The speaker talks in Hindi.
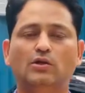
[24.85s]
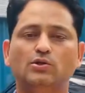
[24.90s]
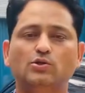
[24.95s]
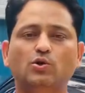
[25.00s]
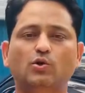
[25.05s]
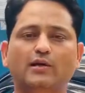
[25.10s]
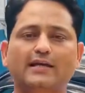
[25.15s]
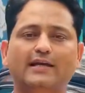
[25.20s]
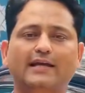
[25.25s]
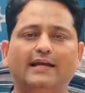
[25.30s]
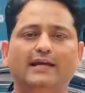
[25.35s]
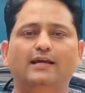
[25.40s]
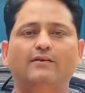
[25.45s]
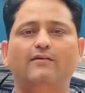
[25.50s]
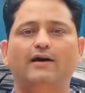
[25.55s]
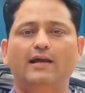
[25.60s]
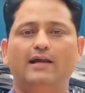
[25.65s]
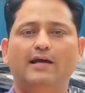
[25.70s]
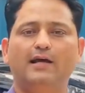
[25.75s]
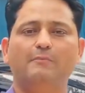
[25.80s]
जो कि रहने
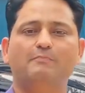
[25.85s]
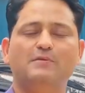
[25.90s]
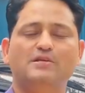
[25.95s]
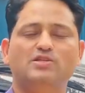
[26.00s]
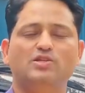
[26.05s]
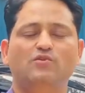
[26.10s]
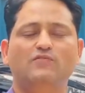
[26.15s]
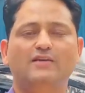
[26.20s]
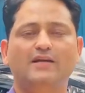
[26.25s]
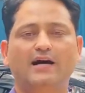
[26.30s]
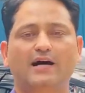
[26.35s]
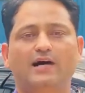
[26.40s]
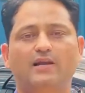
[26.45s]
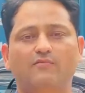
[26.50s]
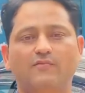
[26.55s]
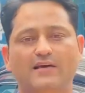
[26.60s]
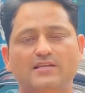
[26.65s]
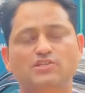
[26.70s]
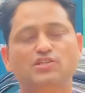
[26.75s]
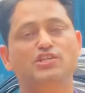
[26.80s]
वाला है पश्चिम बिहार
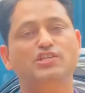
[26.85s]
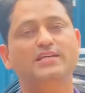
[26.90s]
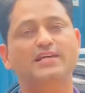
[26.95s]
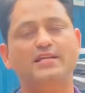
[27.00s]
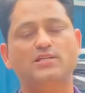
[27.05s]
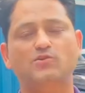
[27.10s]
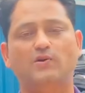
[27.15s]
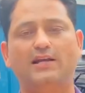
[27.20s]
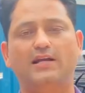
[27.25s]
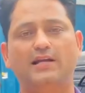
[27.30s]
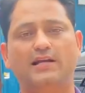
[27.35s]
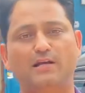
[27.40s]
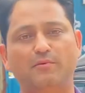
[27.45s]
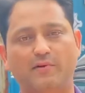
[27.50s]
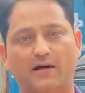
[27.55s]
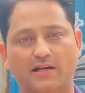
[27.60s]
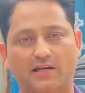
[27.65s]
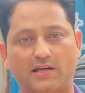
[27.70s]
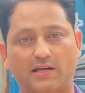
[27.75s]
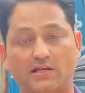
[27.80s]
वेस्ट नियर ज्वालाहेड़ी
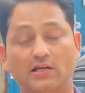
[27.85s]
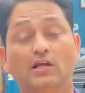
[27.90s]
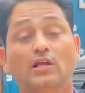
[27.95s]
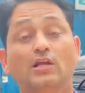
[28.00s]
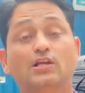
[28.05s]
मार्केट